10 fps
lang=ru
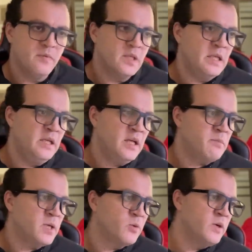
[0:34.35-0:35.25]
И я
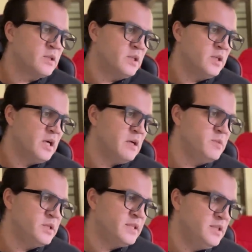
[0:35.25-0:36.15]
могу это
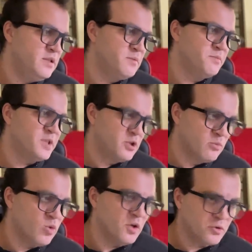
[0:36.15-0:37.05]
объяснить,
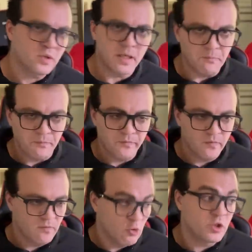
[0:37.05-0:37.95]
почему оно там
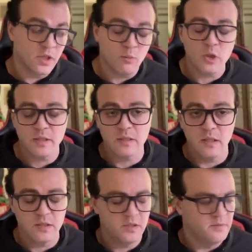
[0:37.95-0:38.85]
до сих пор
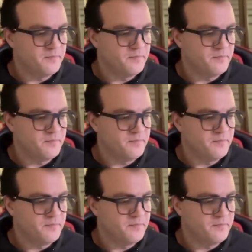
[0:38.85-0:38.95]
осталось.